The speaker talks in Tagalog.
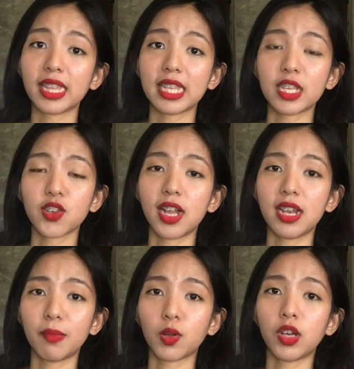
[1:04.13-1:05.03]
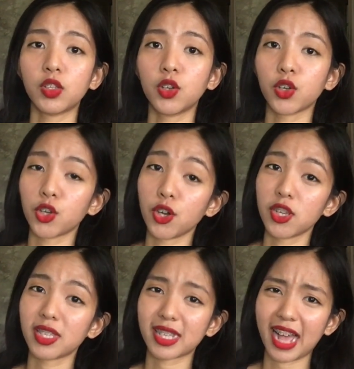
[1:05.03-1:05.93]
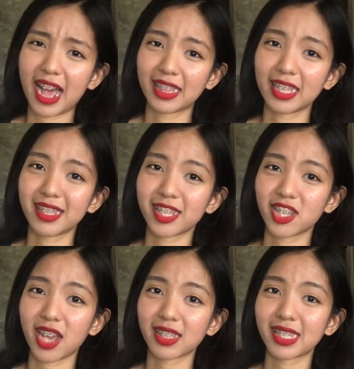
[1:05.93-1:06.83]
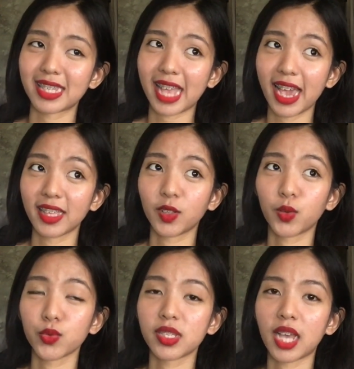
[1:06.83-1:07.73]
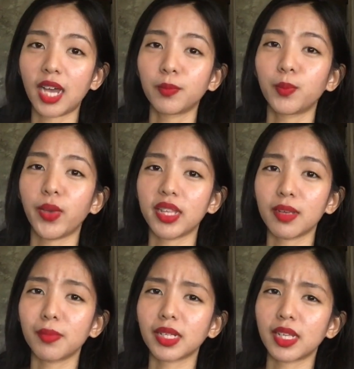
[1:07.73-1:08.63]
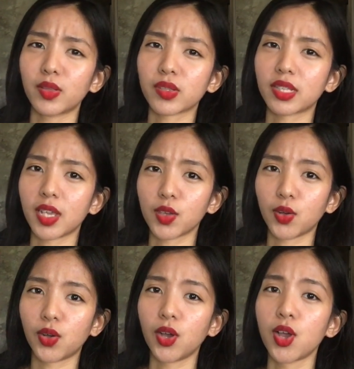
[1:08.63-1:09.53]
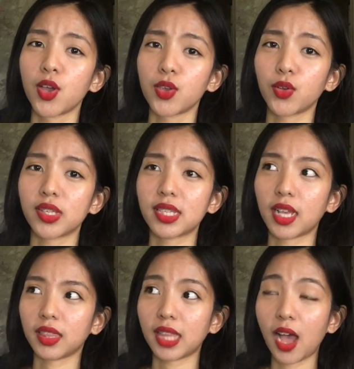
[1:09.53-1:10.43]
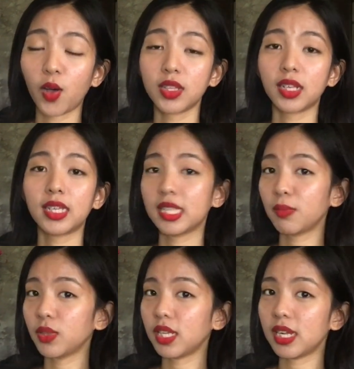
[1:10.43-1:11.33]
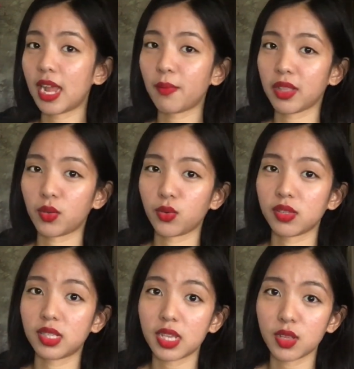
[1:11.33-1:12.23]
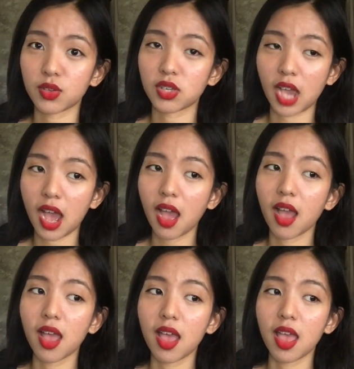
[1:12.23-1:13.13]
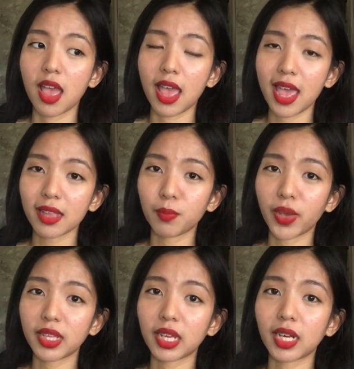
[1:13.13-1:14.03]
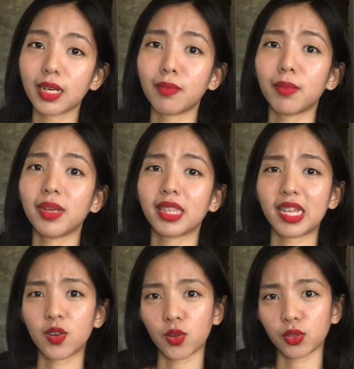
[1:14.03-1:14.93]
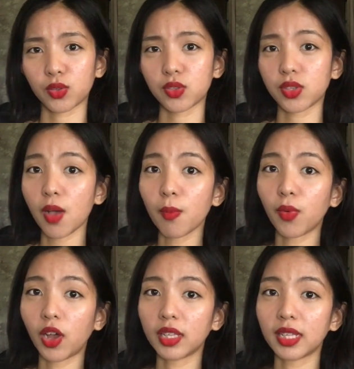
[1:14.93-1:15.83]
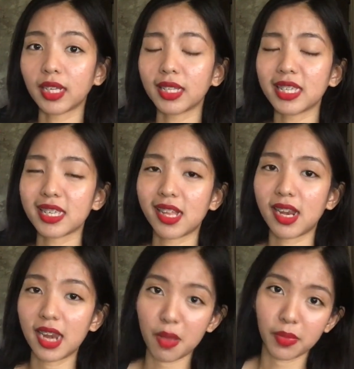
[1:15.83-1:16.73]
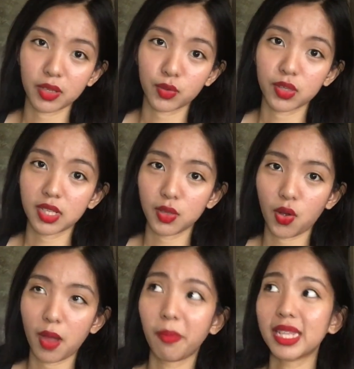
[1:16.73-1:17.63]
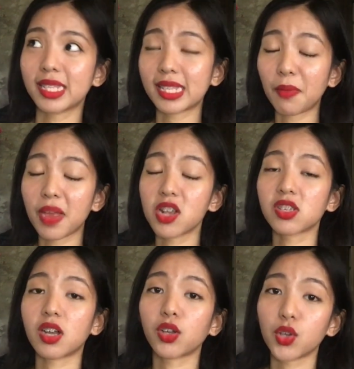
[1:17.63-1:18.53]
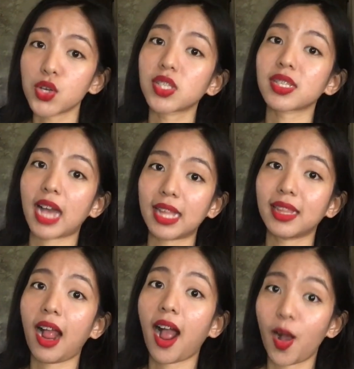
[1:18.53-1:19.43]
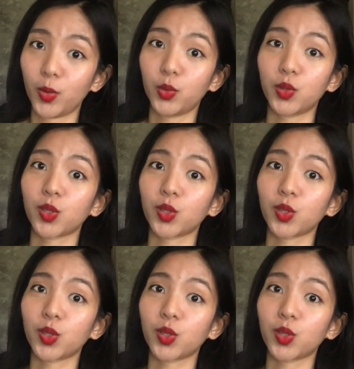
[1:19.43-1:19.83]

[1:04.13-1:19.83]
hindi nyo alam kung ano yung Curious Cat, isa siyang site kung saan pwedeng magtanong sa'yo yung isang tao nang hindi mo nalalaman kung sino siya. And pwede ka rin namang magtanong to someone nang hindi niya nalalaman kung sino ka basta meron siyang Curious Cat account.